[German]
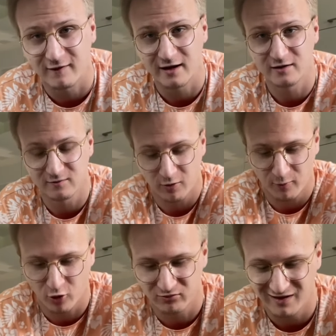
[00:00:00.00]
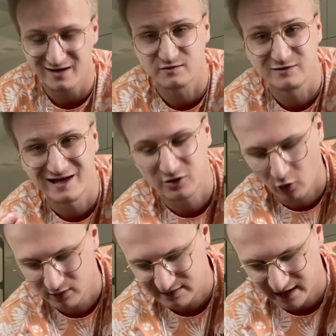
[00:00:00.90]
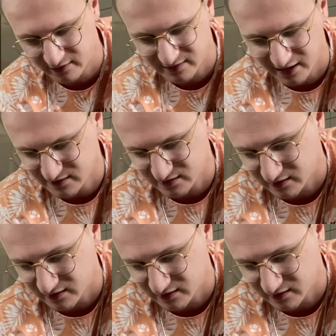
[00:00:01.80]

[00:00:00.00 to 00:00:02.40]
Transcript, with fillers: weil Popcorn-Mais muss ja trocken sein und der ist